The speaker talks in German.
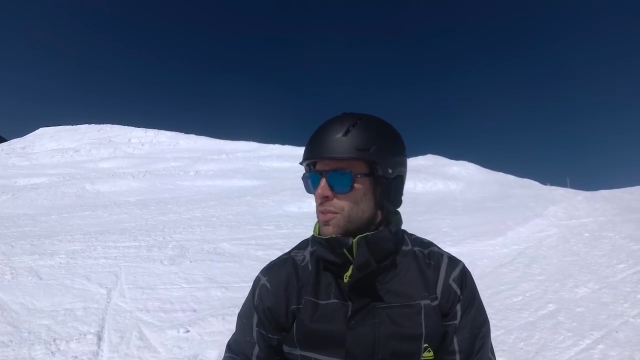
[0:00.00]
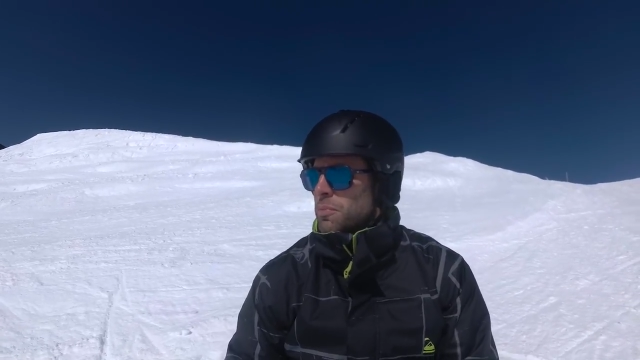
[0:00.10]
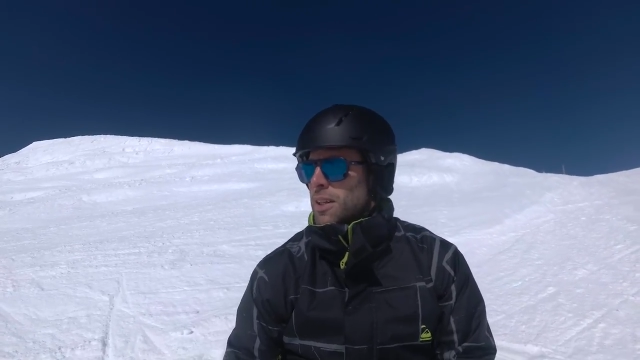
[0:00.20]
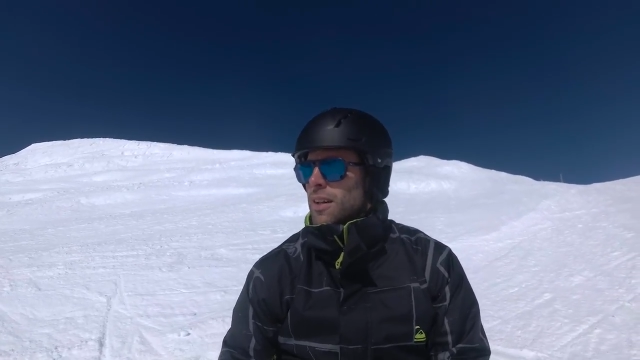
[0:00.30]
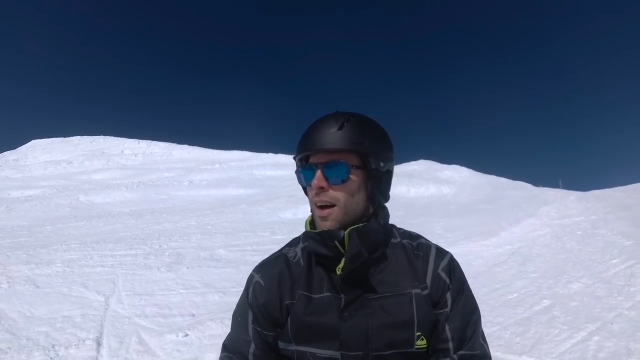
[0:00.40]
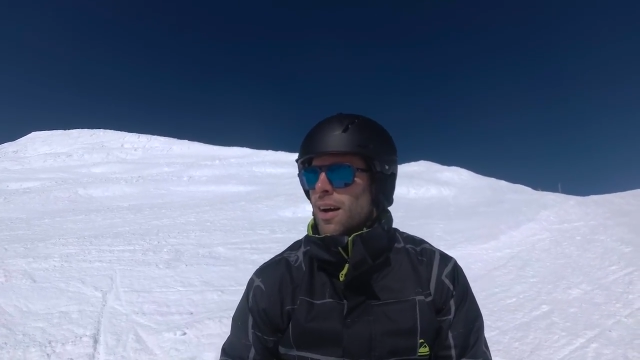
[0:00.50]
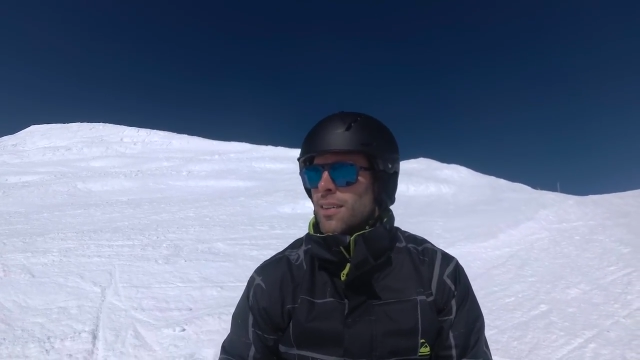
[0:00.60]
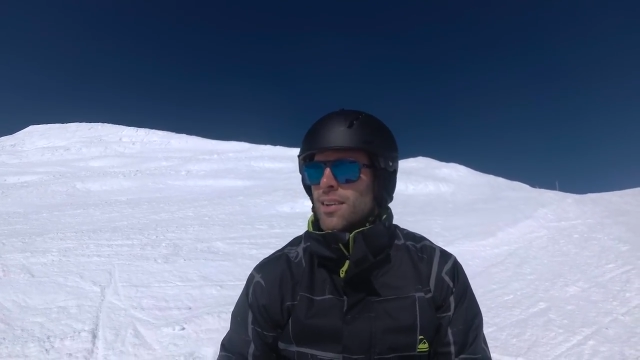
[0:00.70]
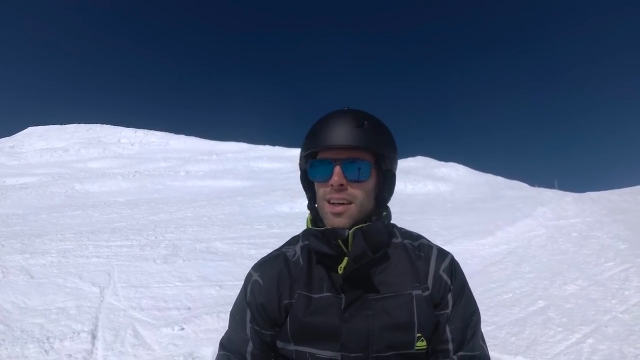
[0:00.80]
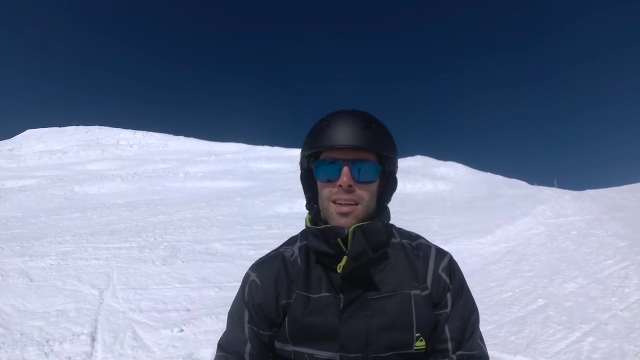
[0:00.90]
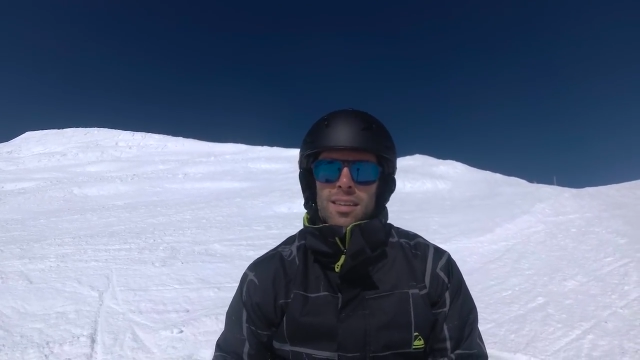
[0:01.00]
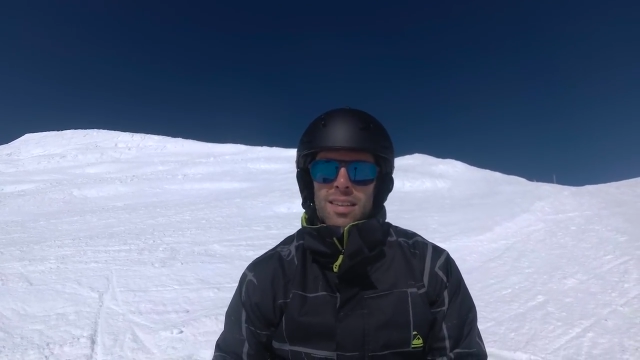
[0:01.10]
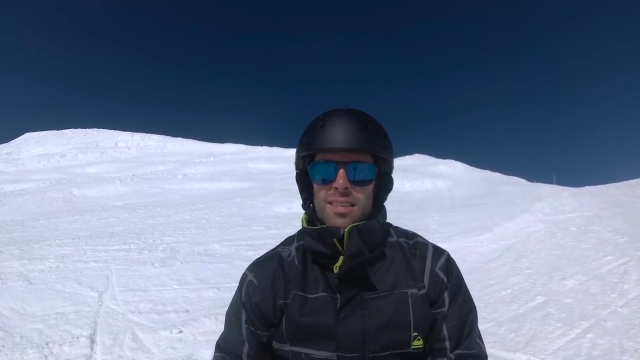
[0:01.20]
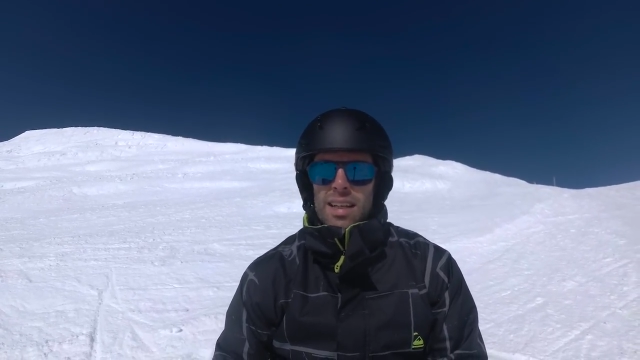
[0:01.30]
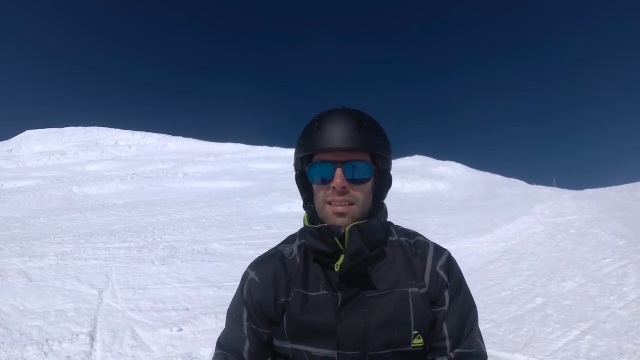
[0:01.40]
Mittelhart,
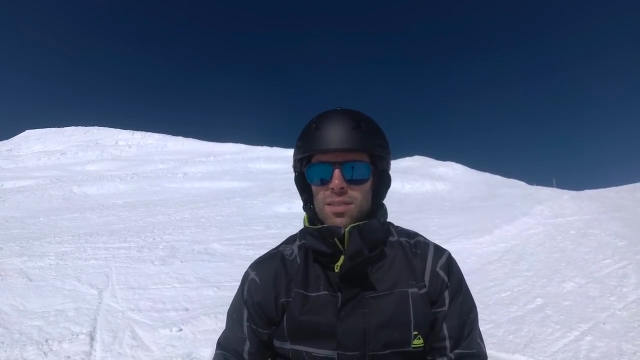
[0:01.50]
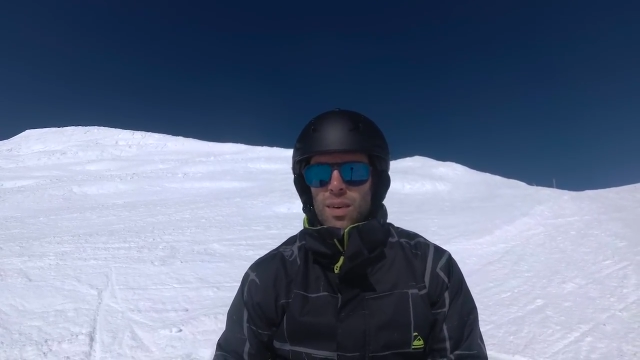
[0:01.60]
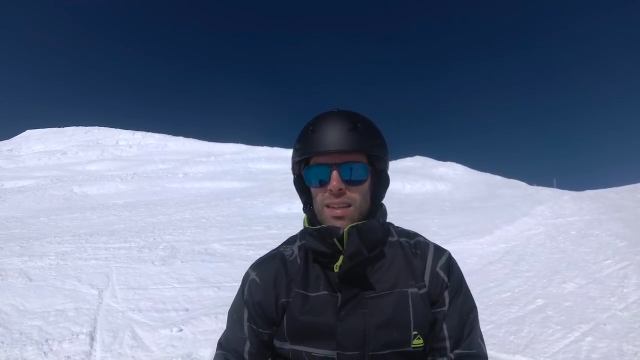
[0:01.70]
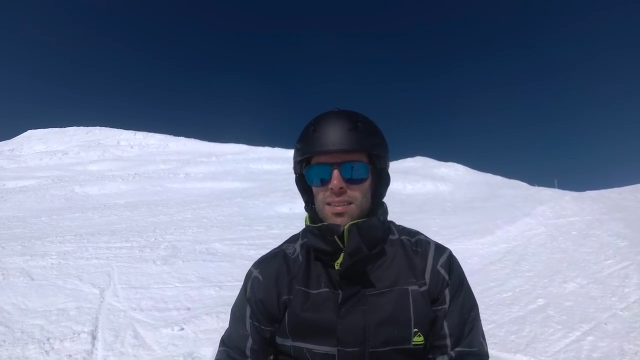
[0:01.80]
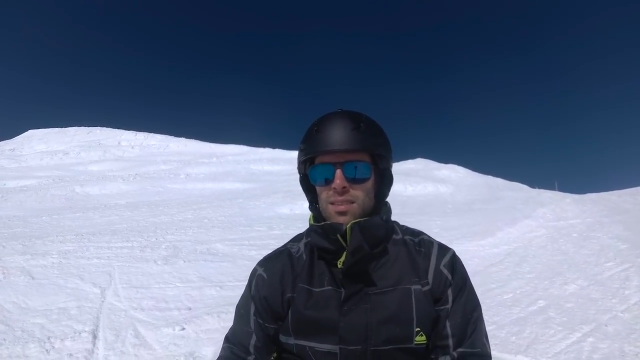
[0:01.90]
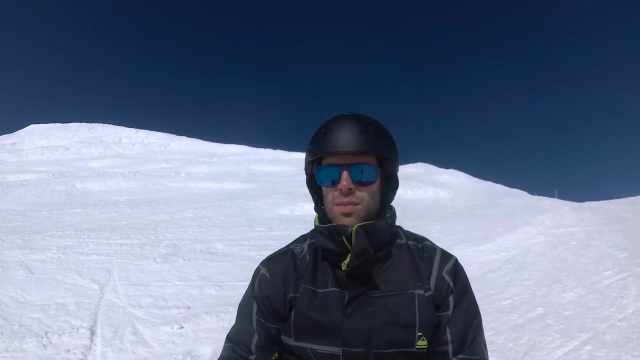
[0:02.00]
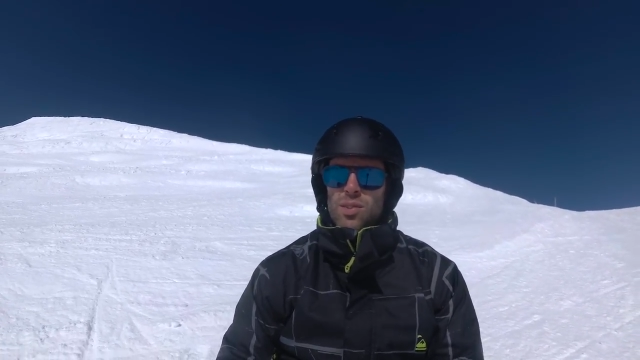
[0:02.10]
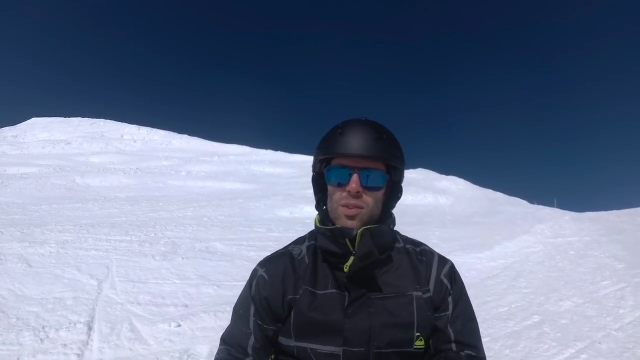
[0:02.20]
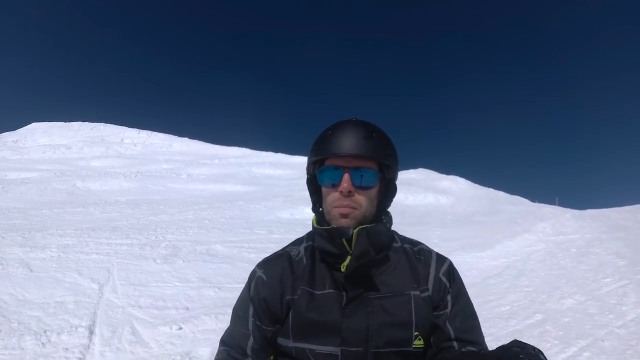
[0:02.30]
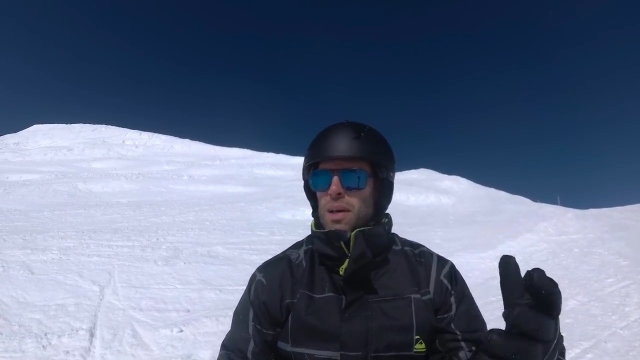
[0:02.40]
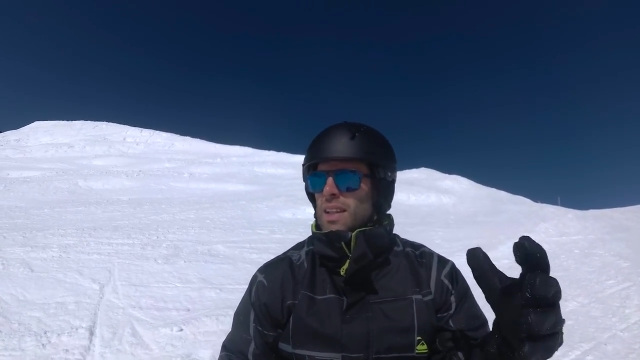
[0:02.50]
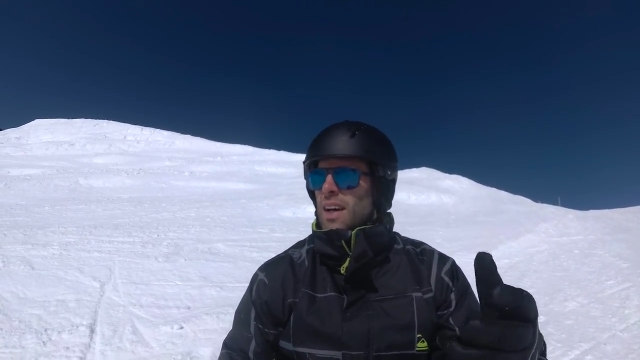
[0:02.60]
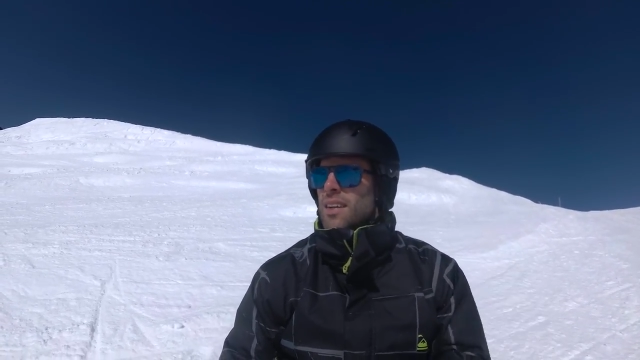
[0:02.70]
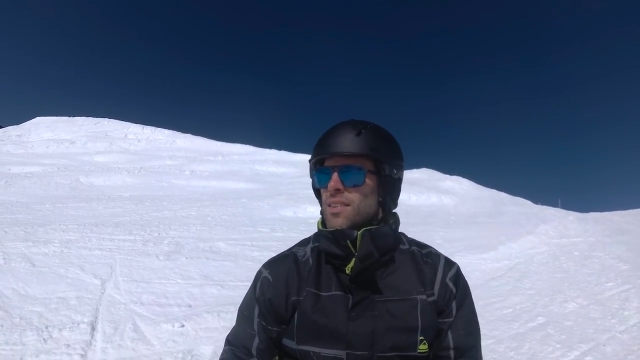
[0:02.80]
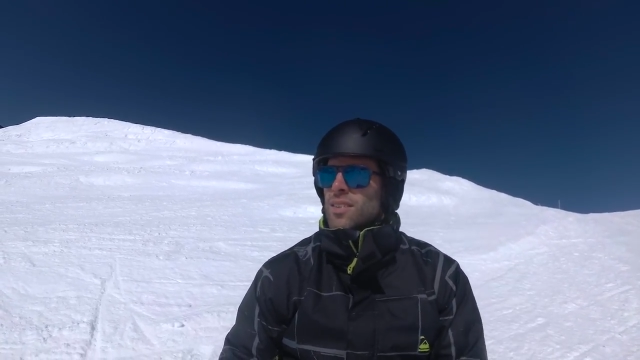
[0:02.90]
nichts ganz Weiches wie so eine
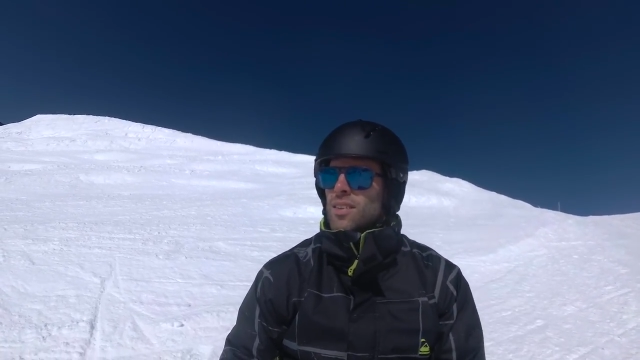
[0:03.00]
Banane,